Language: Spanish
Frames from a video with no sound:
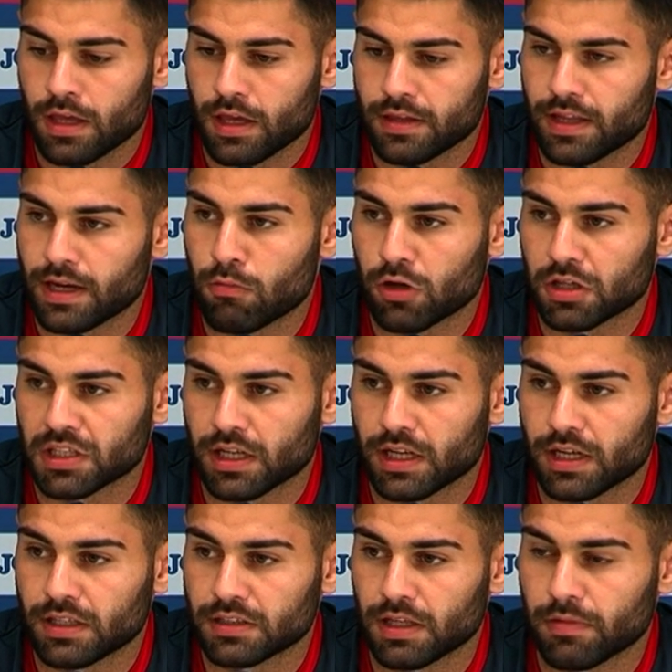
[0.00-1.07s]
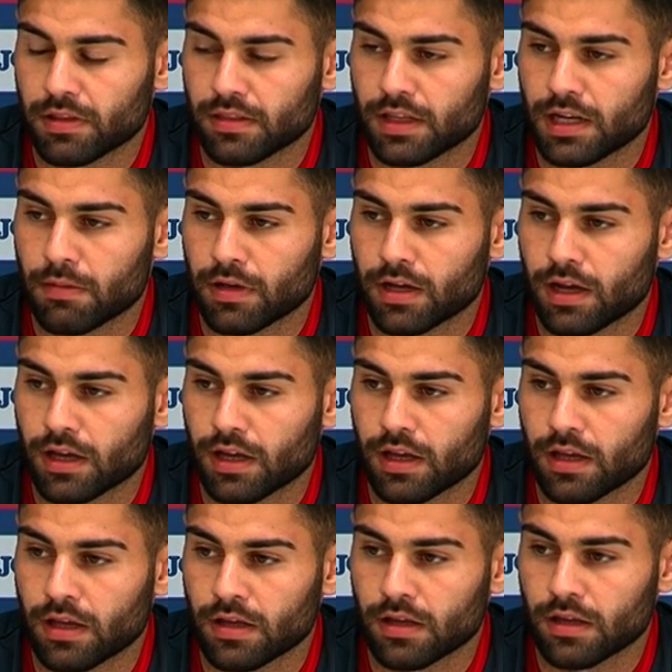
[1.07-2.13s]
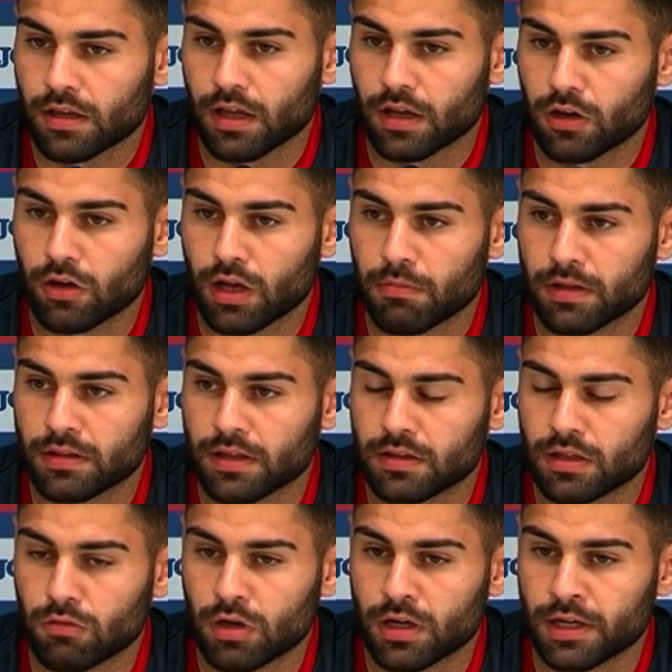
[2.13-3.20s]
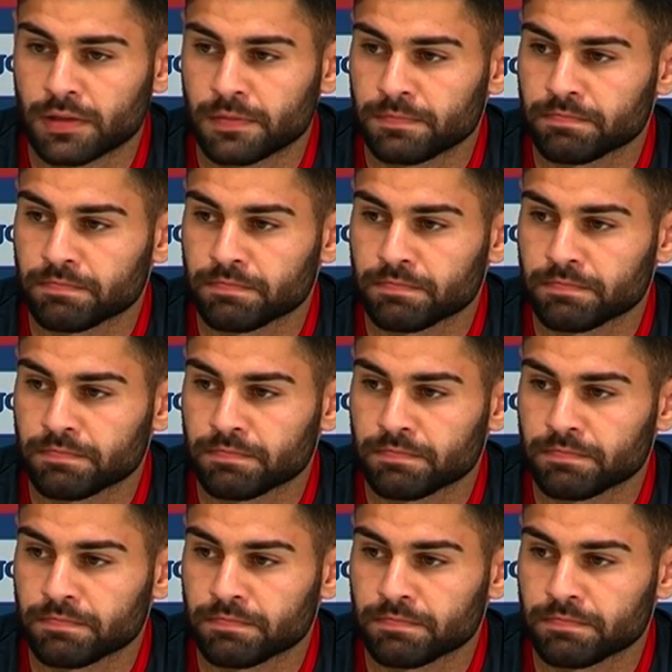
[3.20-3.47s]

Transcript: y, tenemos que seguir en esa dinámica que, que, creo que es bastante buena.